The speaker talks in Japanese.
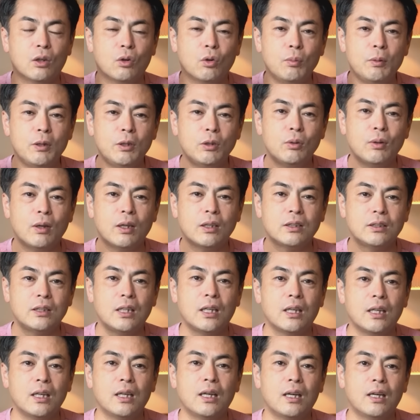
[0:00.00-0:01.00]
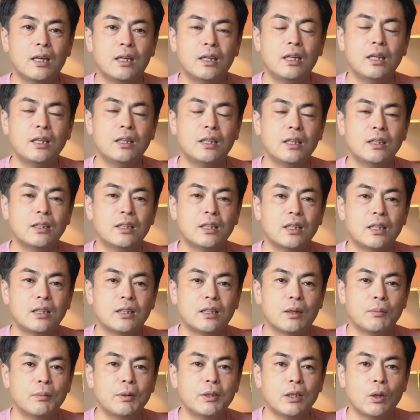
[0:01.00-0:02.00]
コメント欄にね、入れていただ
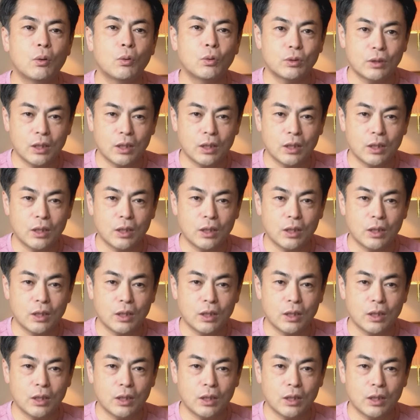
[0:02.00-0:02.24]
いたらまたお